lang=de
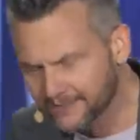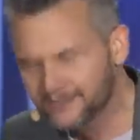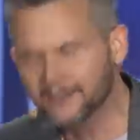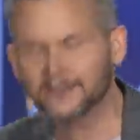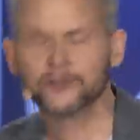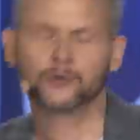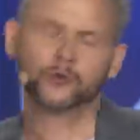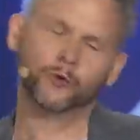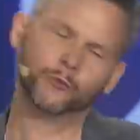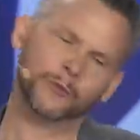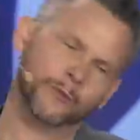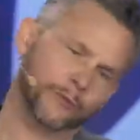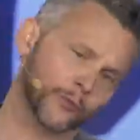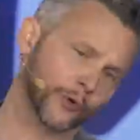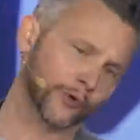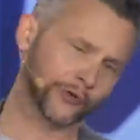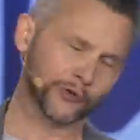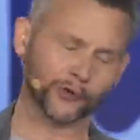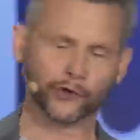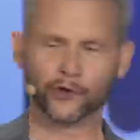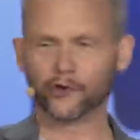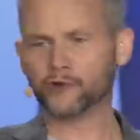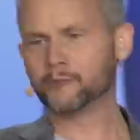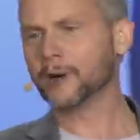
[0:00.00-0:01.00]
Die sagen, Tobi,
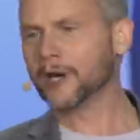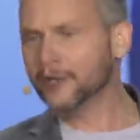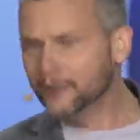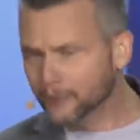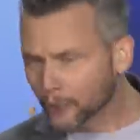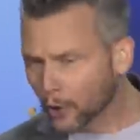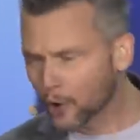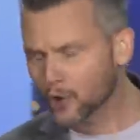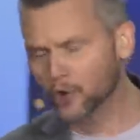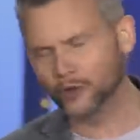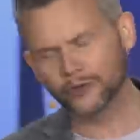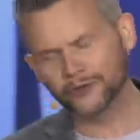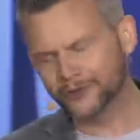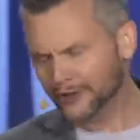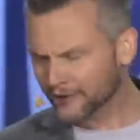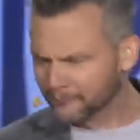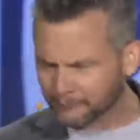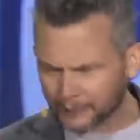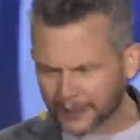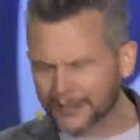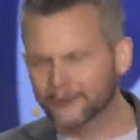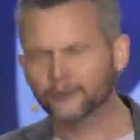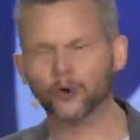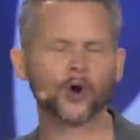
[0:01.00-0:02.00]
bitte, das bringt doch, das
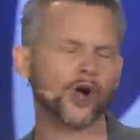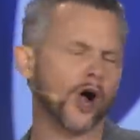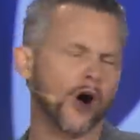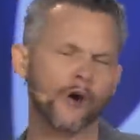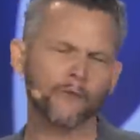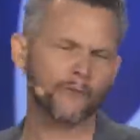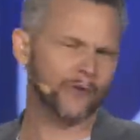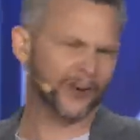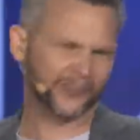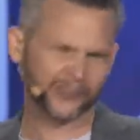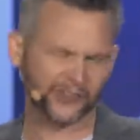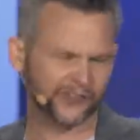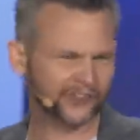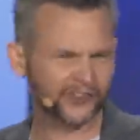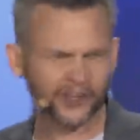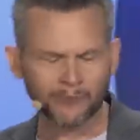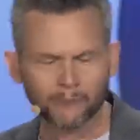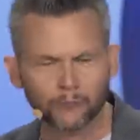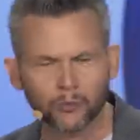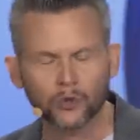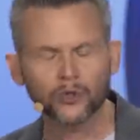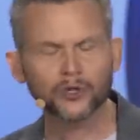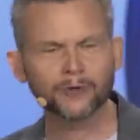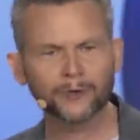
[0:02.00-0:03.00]
bringt doch kaum was, das
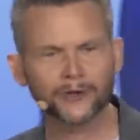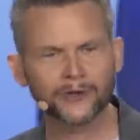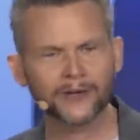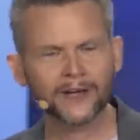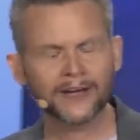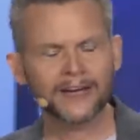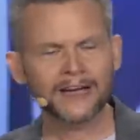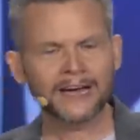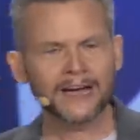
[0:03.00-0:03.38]
Tempolimit.